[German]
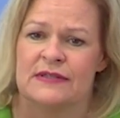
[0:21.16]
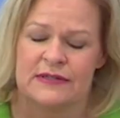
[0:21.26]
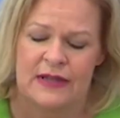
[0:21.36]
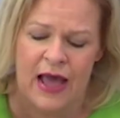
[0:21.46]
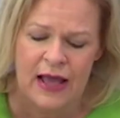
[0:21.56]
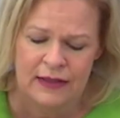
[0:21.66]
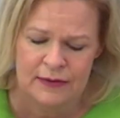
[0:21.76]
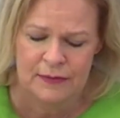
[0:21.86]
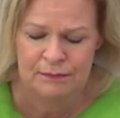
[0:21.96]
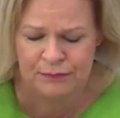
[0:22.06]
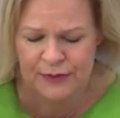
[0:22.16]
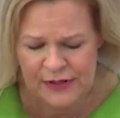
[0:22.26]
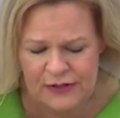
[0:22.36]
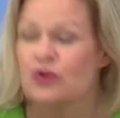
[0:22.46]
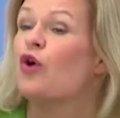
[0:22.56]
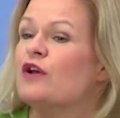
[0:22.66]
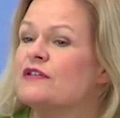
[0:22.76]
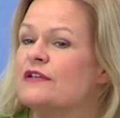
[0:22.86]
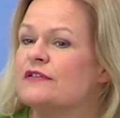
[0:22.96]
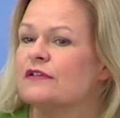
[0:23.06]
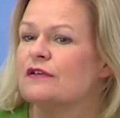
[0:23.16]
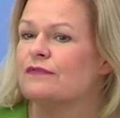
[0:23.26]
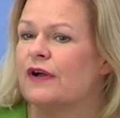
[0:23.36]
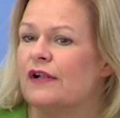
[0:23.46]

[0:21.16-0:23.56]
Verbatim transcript: Besonders auffällig die zunehmende